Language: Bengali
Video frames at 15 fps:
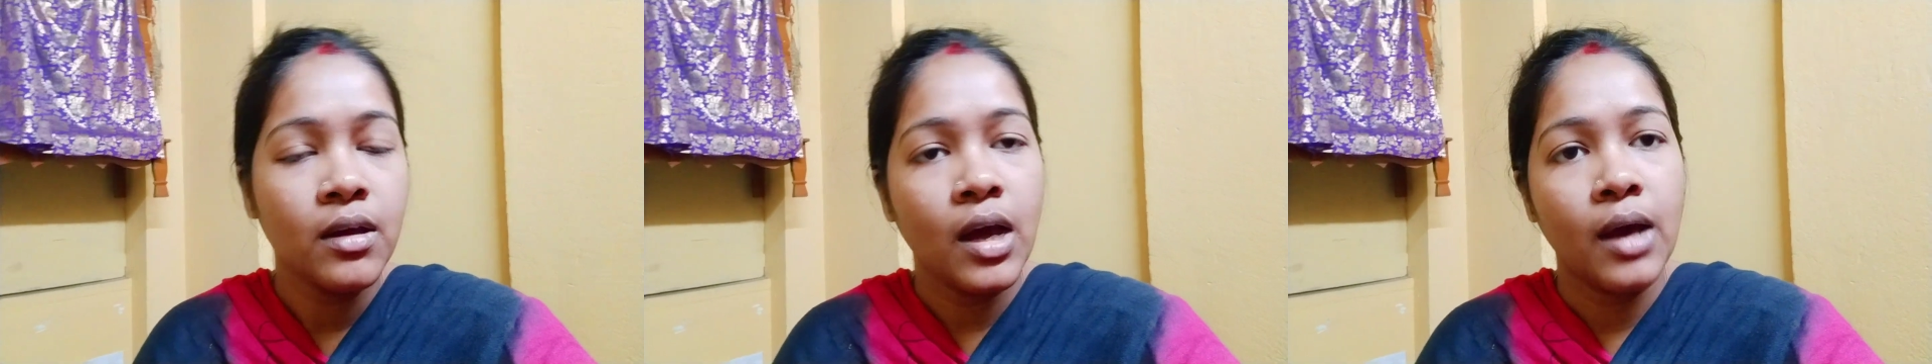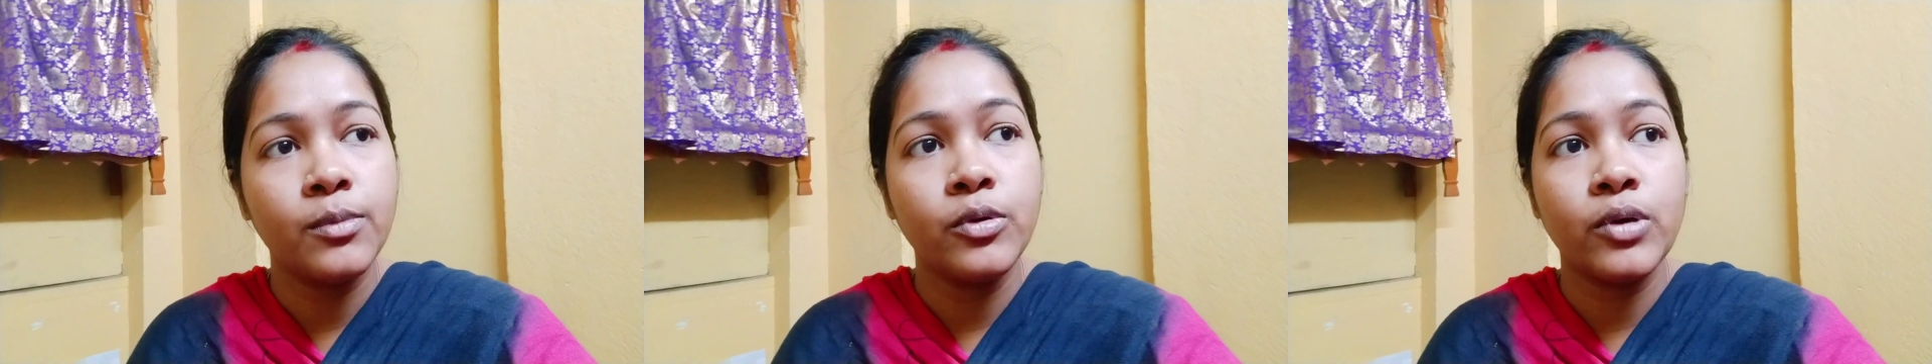
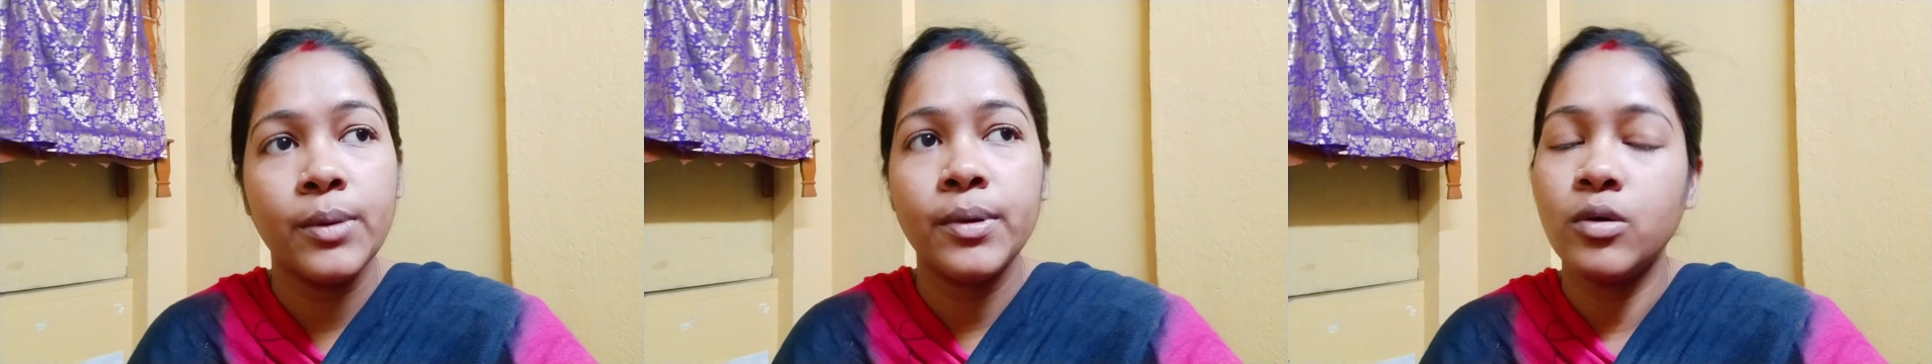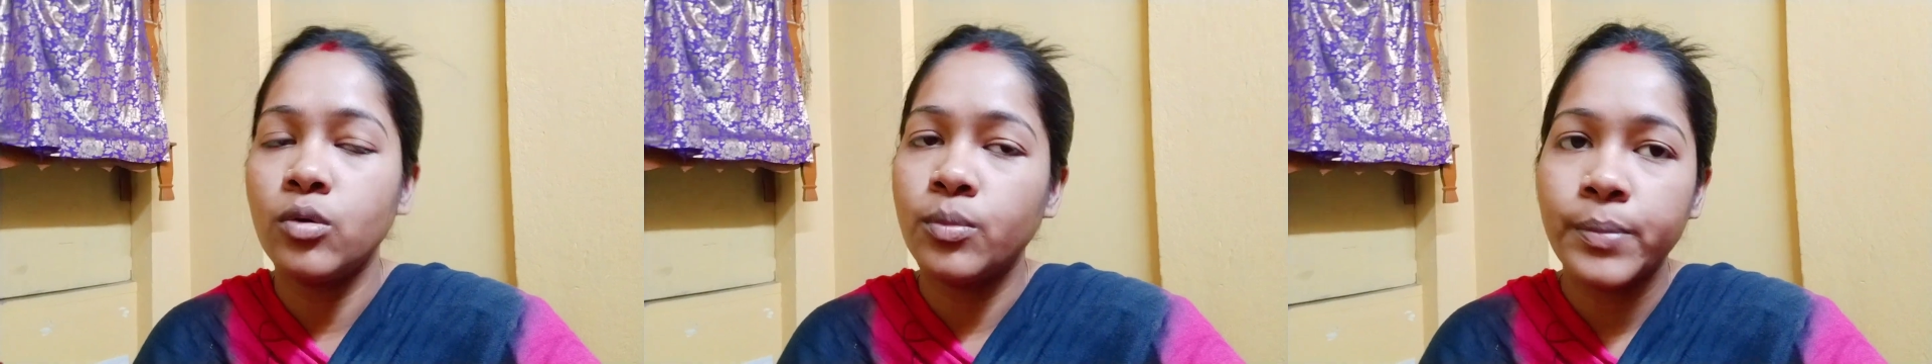আমি ওকে
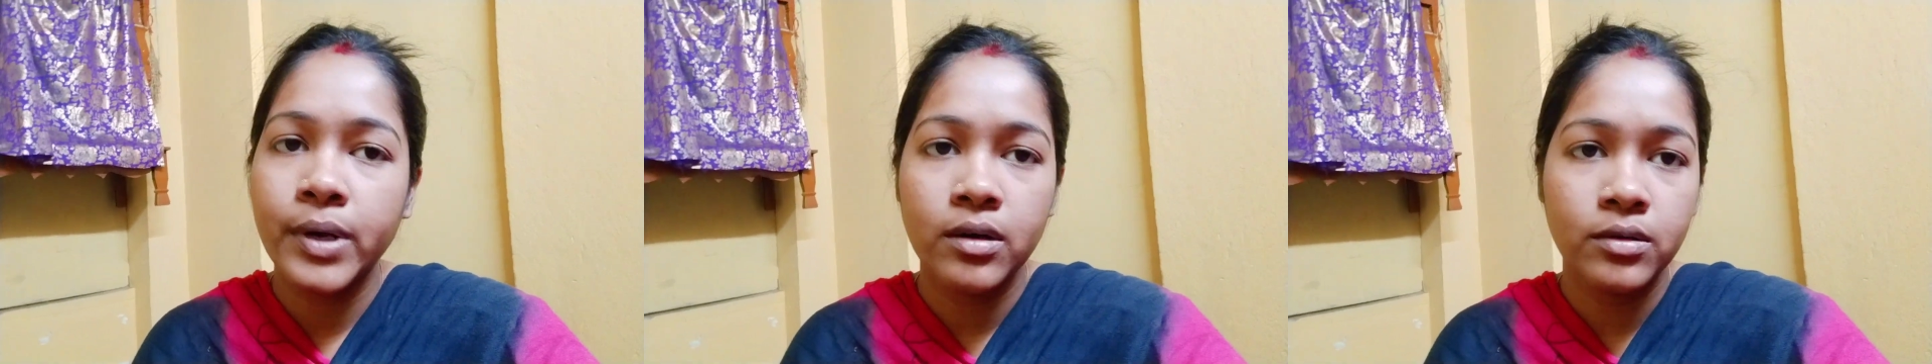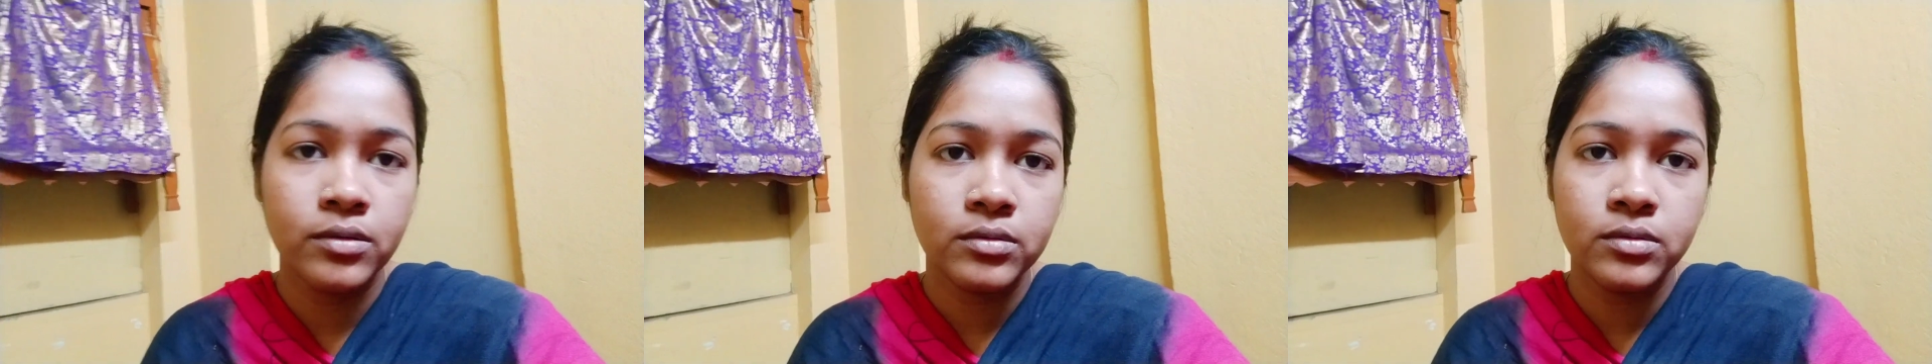আবার ঘুম
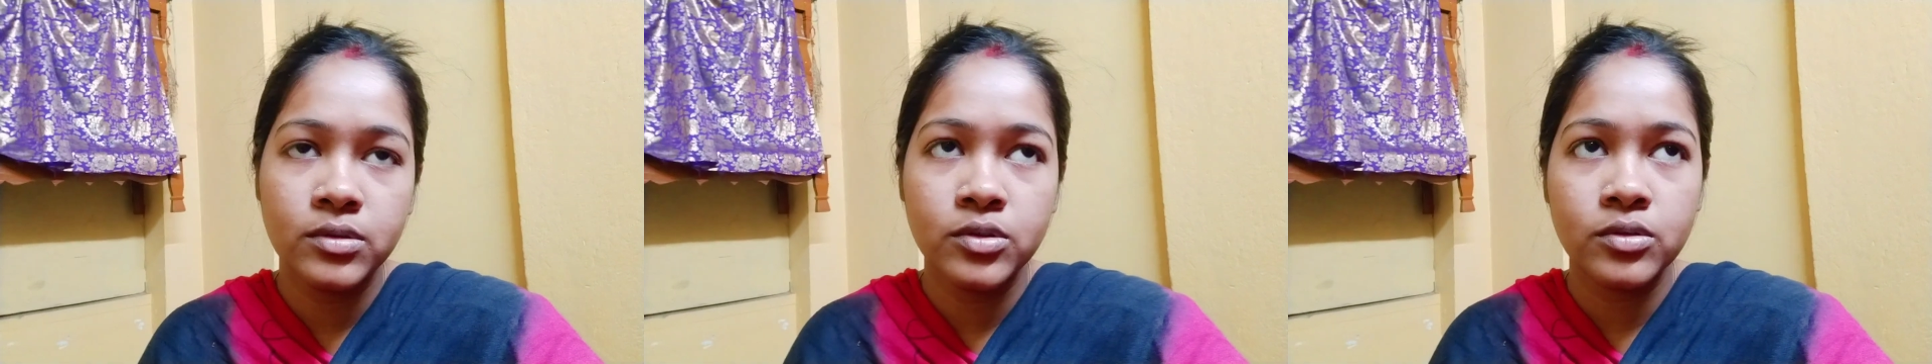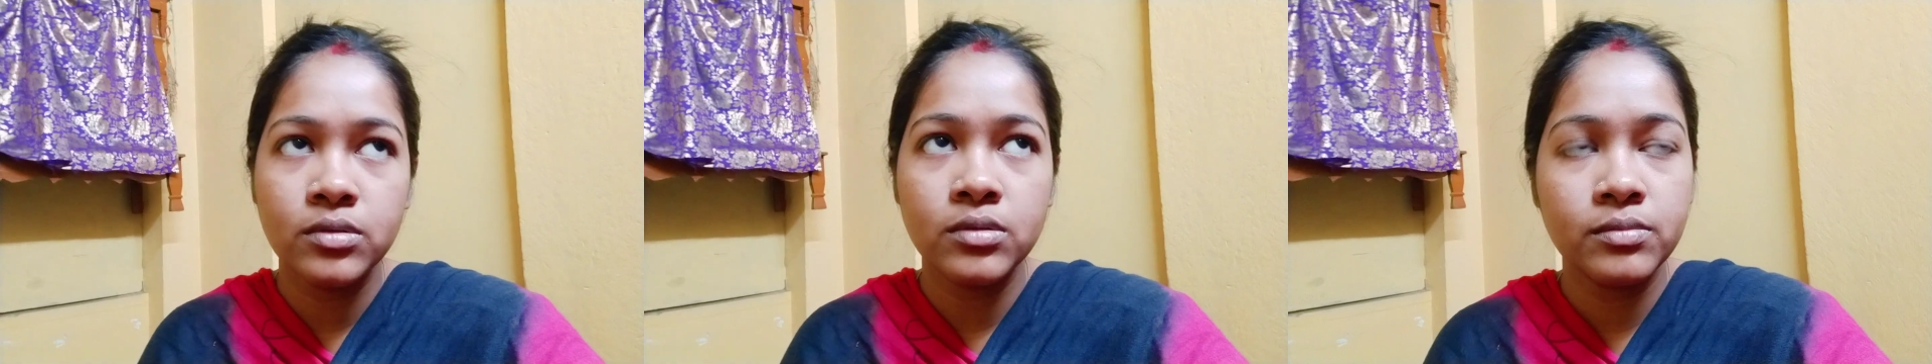পাড়ানোর
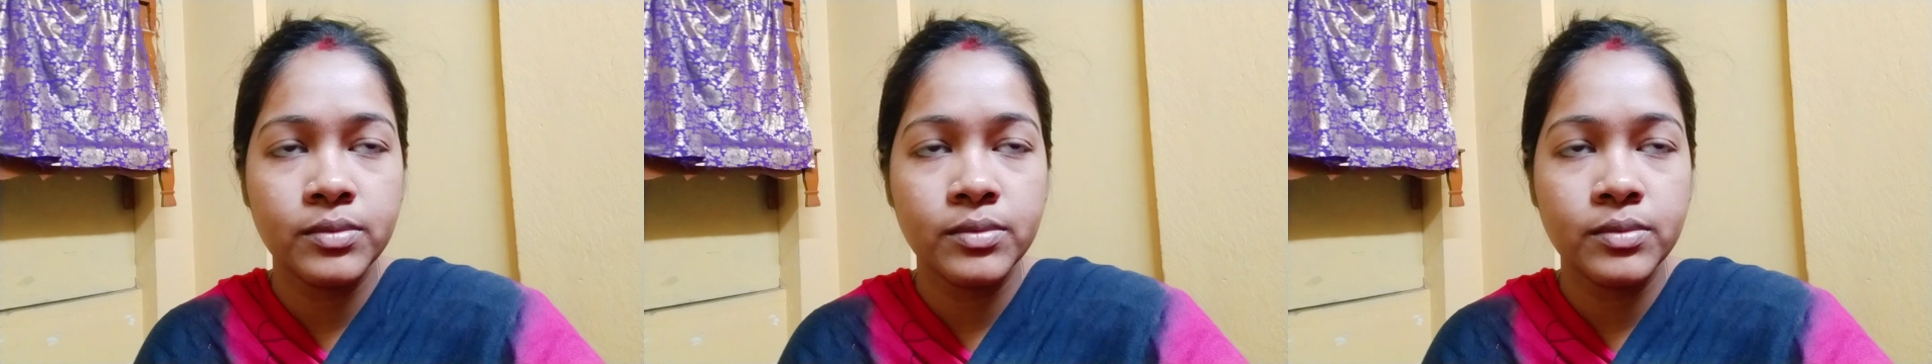জন্য